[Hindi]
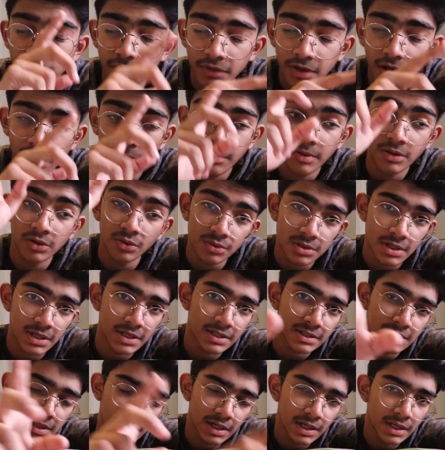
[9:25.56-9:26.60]
फिर हमने दूसरा
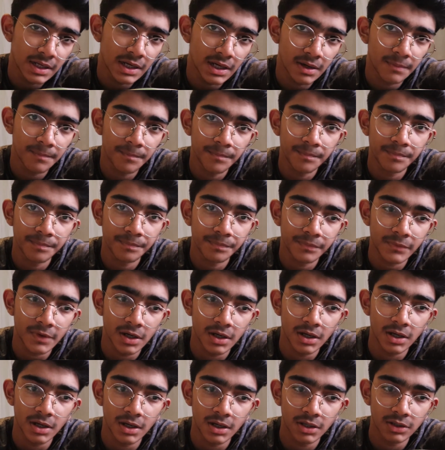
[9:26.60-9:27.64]
रास्ता लिया
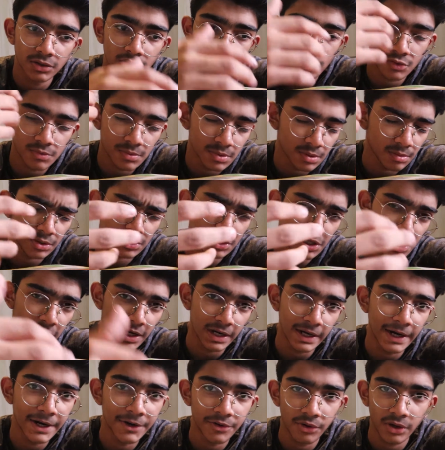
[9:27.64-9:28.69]
आ, तो उसमें बहुत ज़्यादा
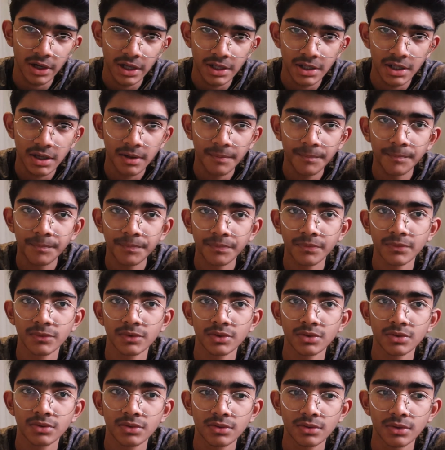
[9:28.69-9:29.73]
लेट हो गया था
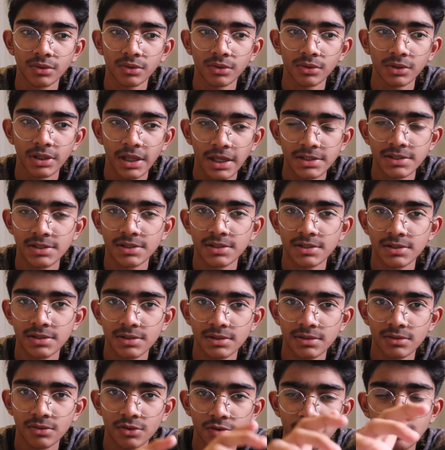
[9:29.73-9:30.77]
तो दैट्स
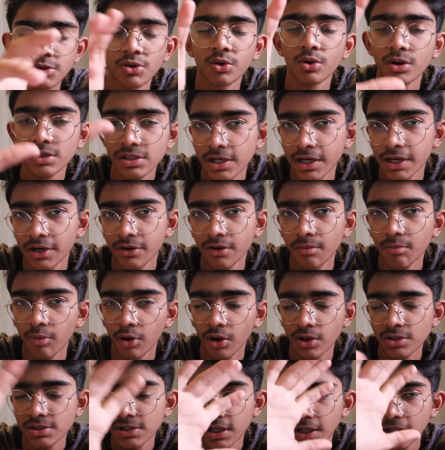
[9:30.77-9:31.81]
उसमें थोड़ा सा लेट हुआ
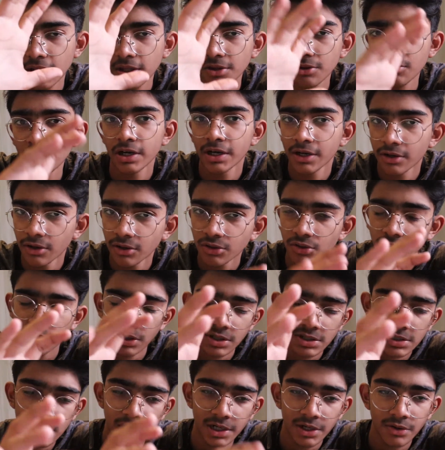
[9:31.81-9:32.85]
बहुत ज़्यादा तो लेट नहीं हुआ
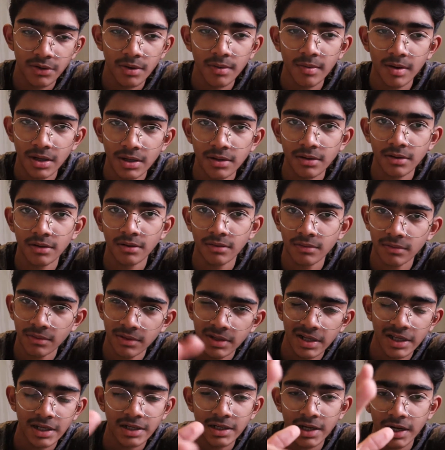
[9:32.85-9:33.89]
थोड़ा सा लेट हुआ बट
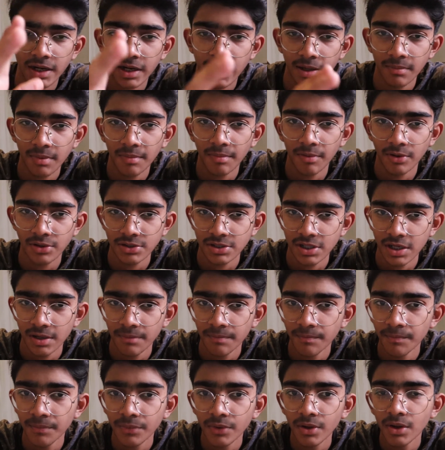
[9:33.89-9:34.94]
ठीक ठाक टाइम पे पहुंच गए हम